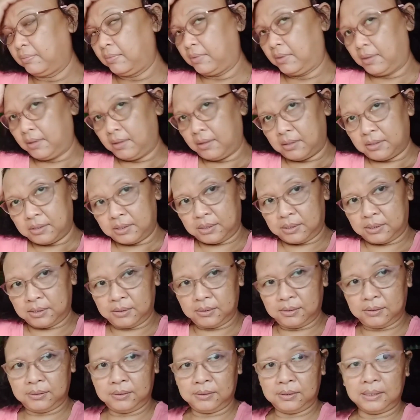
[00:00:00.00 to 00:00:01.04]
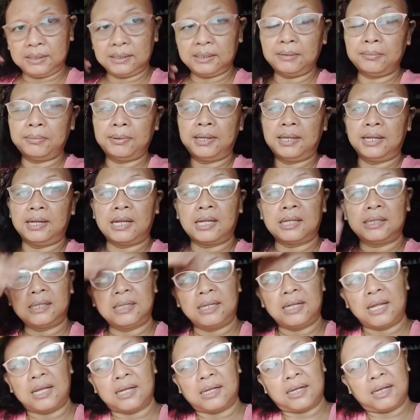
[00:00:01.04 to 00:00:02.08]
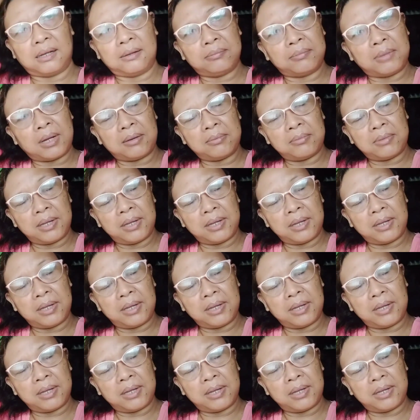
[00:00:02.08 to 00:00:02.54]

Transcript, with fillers: So, antabayan natin hanggang mamaya.